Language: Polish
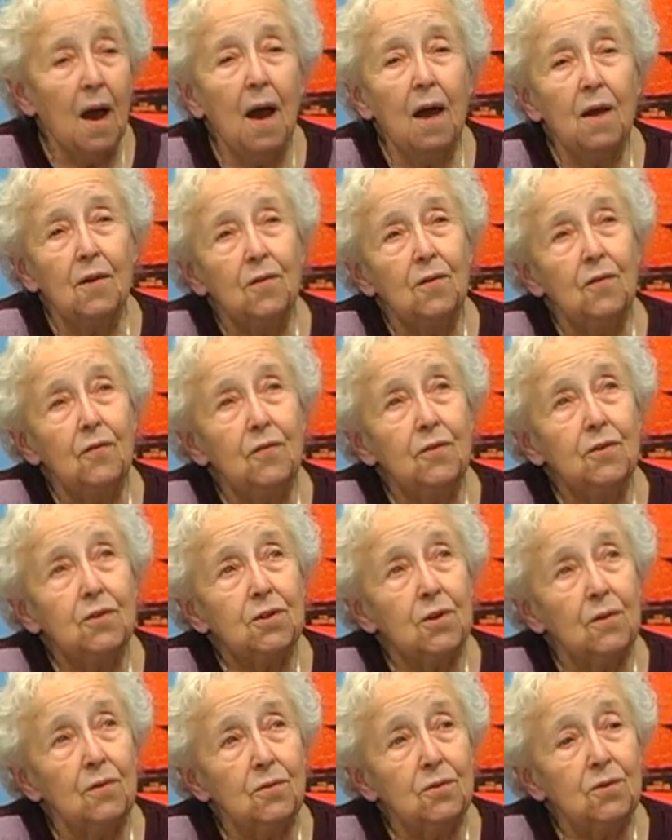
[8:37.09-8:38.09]
A tu w
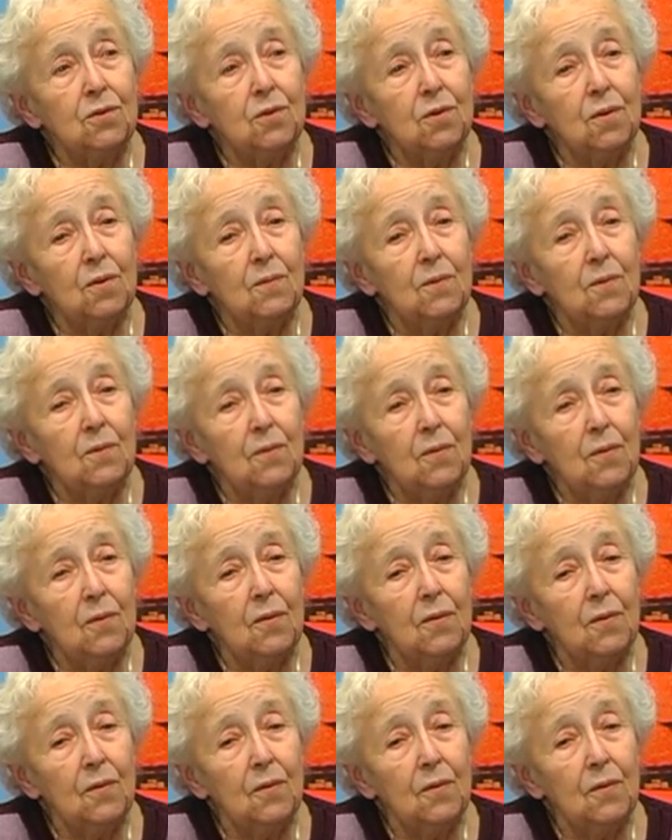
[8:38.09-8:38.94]
Krążu to było